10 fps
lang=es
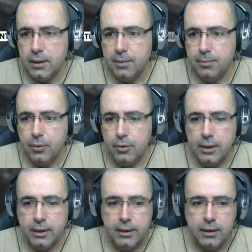por
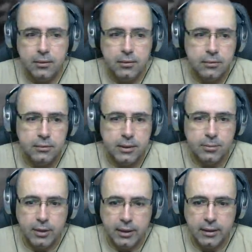aquí, ¿no? Sí,
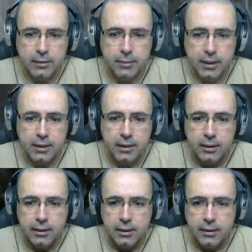por aquí. Vale.
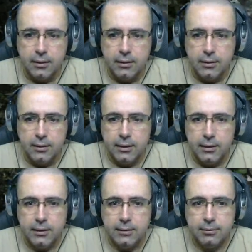Que
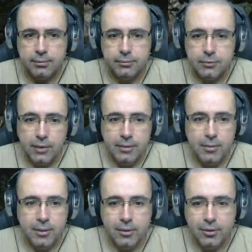es... Todavía no
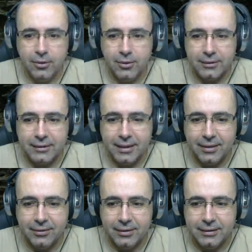me conozco el
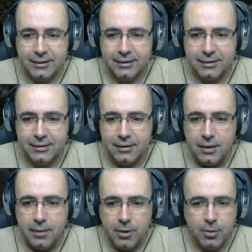terreno este.
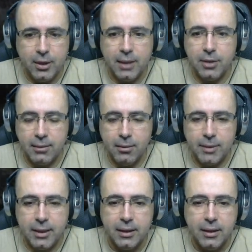Pero es por aquí, por aquí vamos
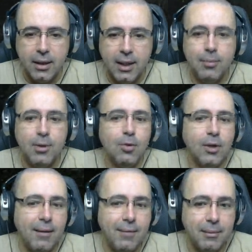bien. Ahora podemos
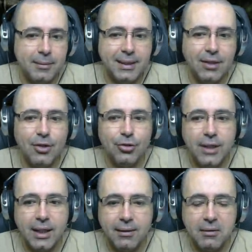grabar. Me parece que ahora nos deja
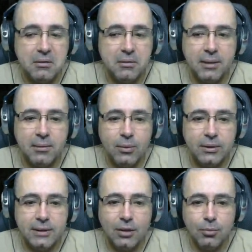grabar. Y hubiéramos
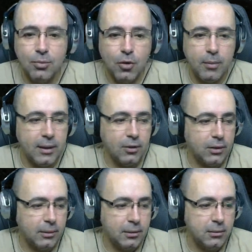aguantado un poco más en el
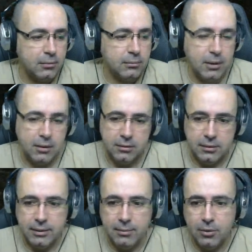otro no Bueno, no.
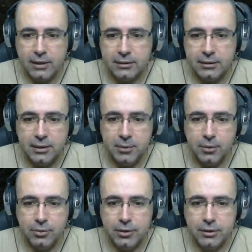Llevamos casi 10
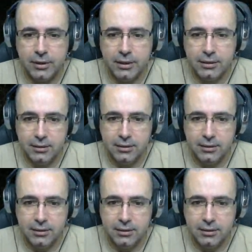minutillos de este.